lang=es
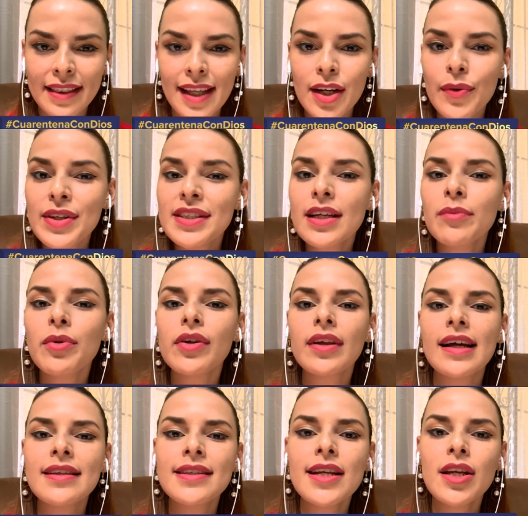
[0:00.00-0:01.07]
The Christian
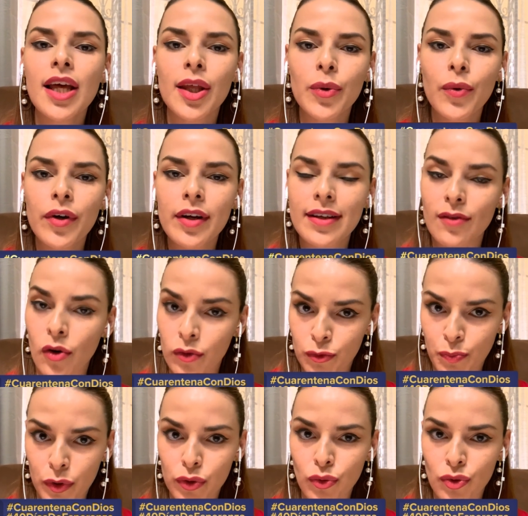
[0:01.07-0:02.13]
Broadcasting Network, o
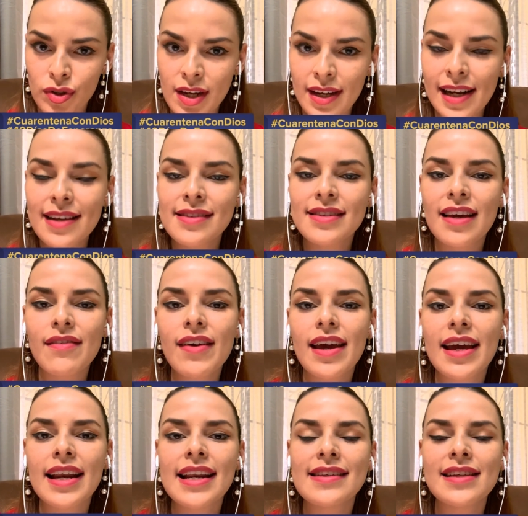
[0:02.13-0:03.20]
por sus siglas
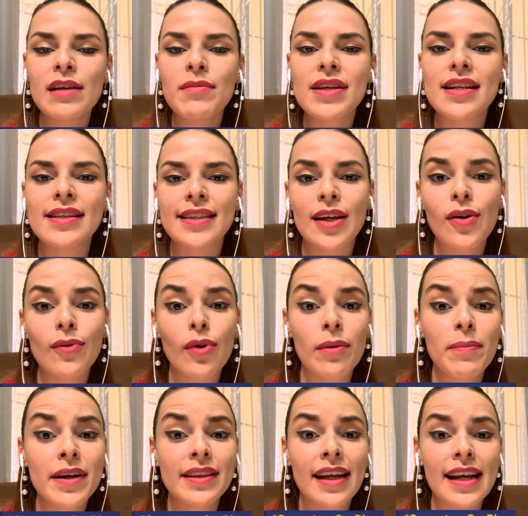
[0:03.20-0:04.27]
CBN, es el ministerio al
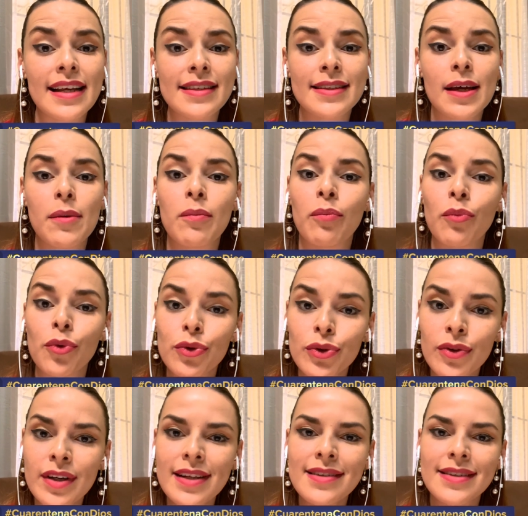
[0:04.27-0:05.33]
cual pertenece
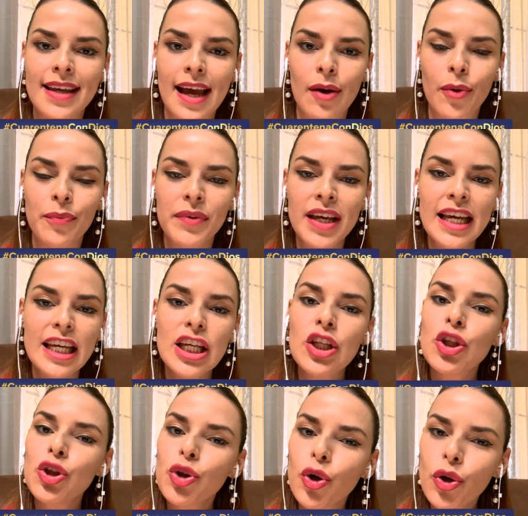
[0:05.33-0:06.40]
Mundo Cristiano
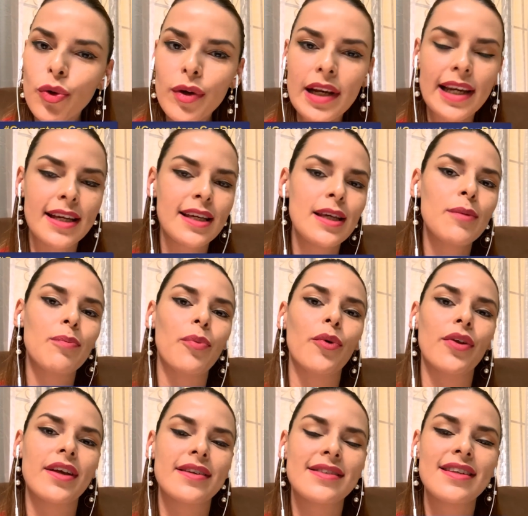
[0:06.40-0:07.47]
y todo el
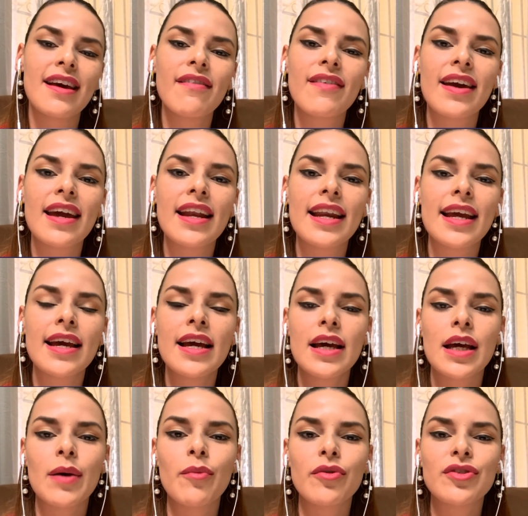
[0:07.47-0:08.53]
equipo de
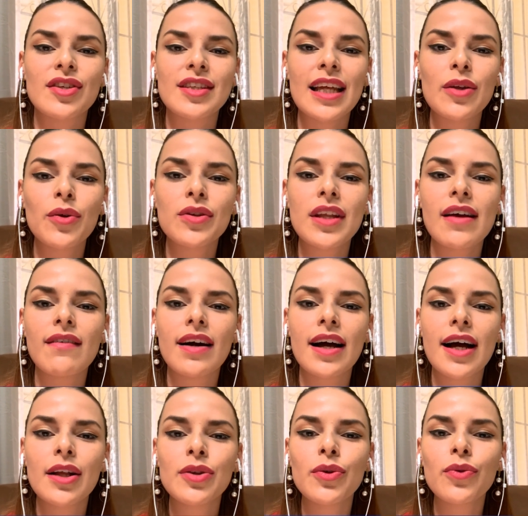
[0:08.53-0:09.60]
CBN hemos estado
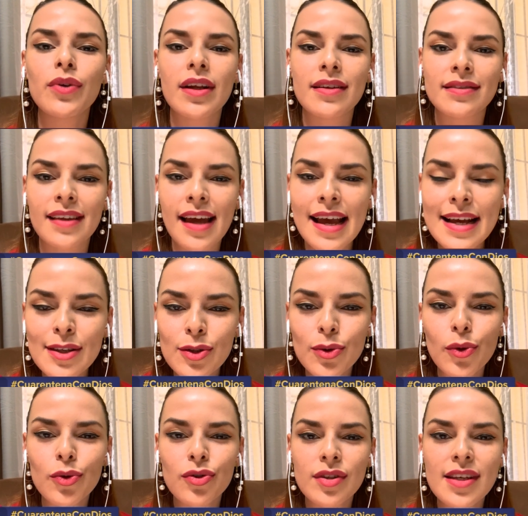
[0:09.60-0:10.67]
trabajando durante
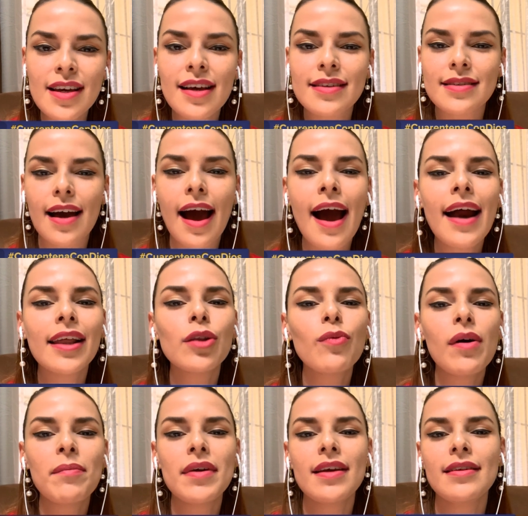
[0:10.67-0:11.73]
estos días
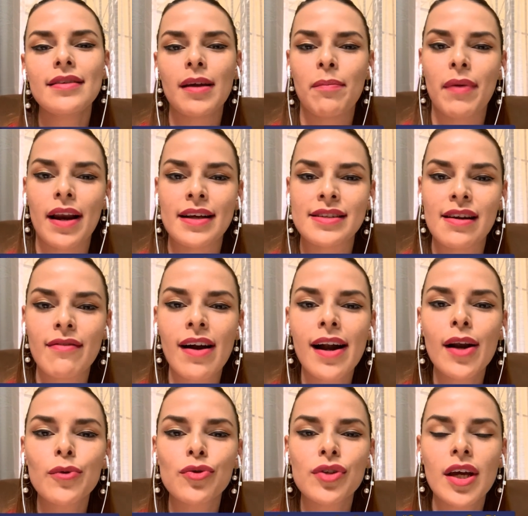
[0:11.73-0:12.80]
arduamente para
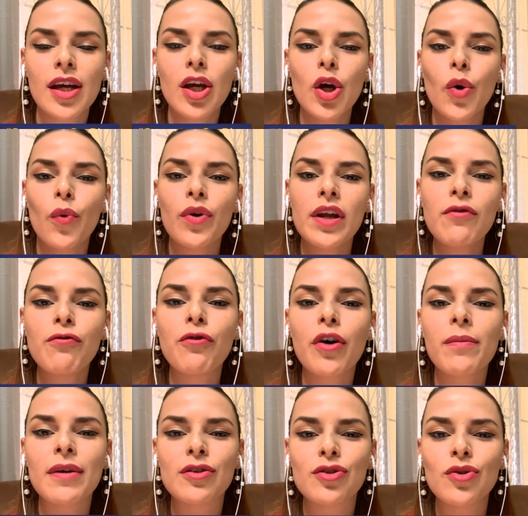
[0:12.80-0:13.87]
llevarle a usted una
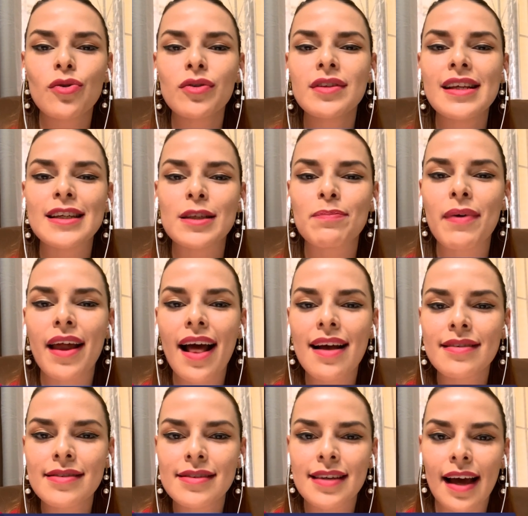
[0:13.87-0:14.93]
información de
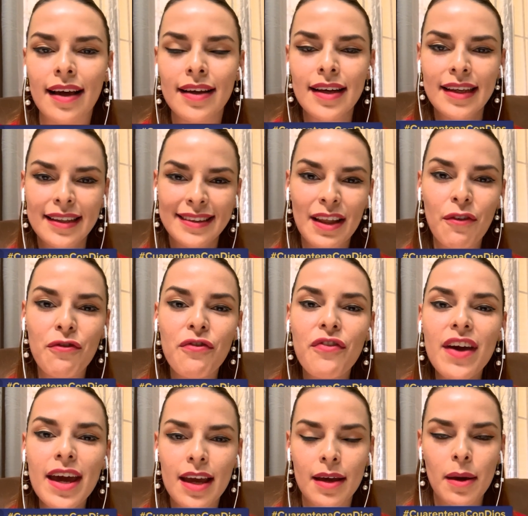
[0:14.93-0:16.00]
esperanza, de
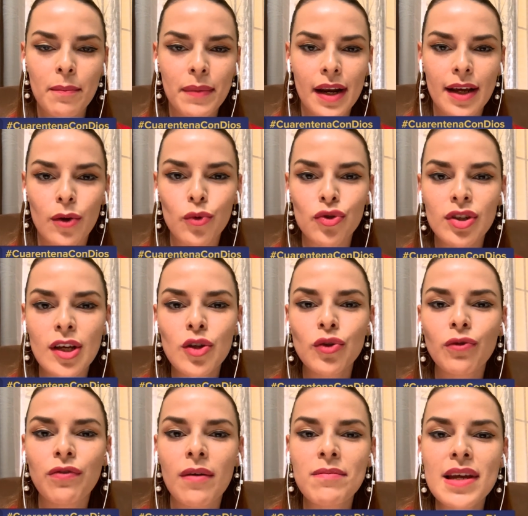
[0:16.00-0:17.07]
fe, para que usted y
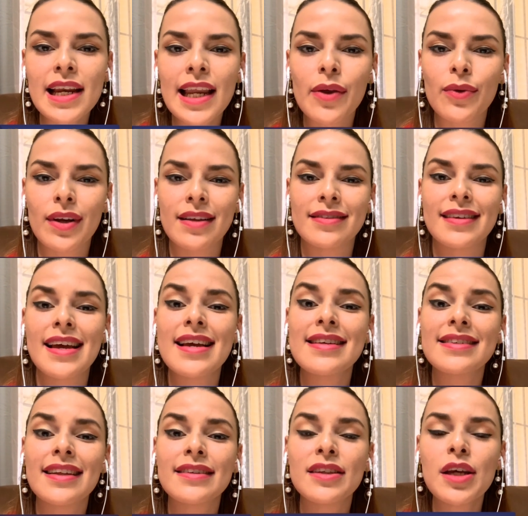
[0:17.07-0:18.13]
su familia durante
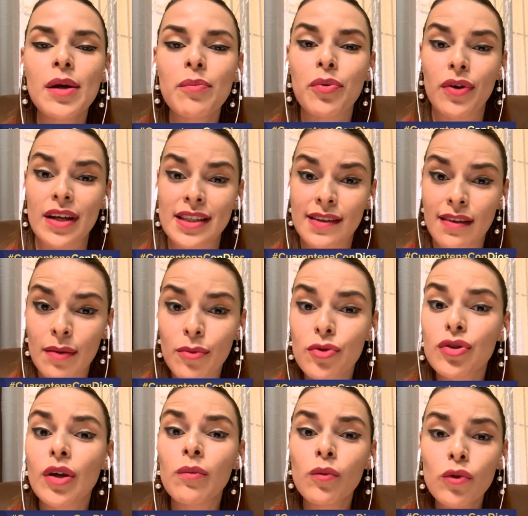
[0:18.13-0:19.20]
este tiempo que
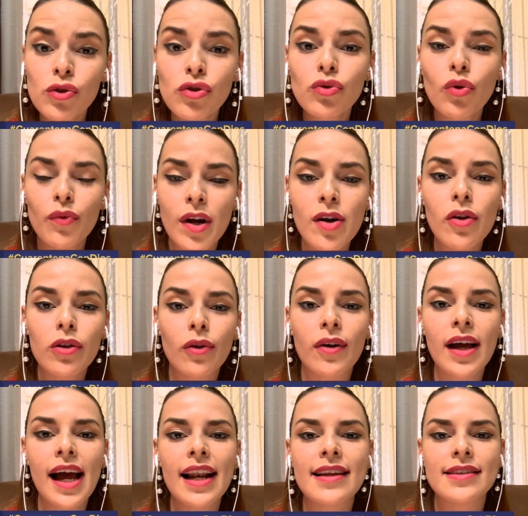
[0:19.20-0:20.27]
sabemos que muchos gobiernos
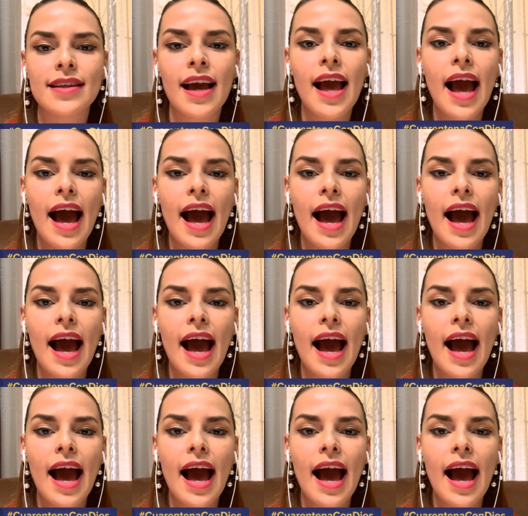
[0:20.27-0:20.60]
locales